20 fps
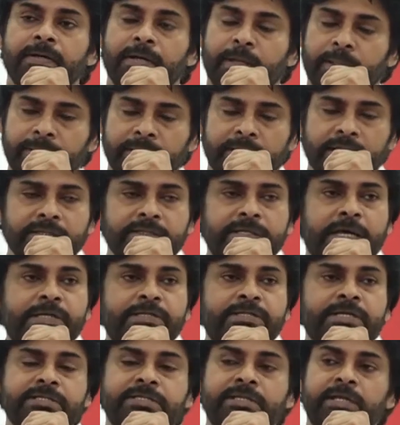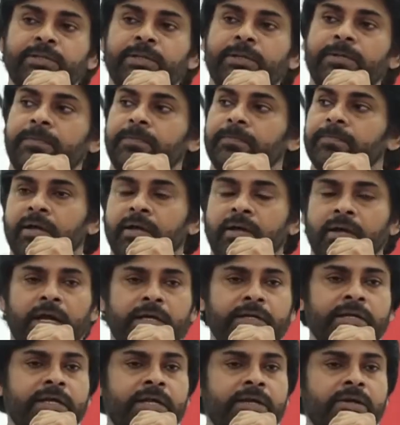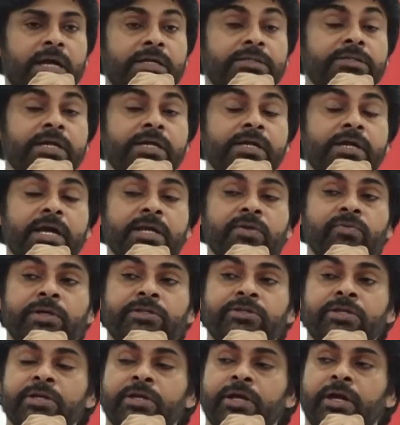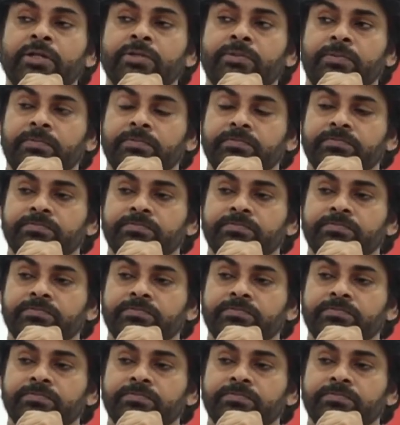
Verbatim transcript: అందుకని దయచేసి అందరూ అంటే నేను అర్థం కాని వ్యక్తిని కాదు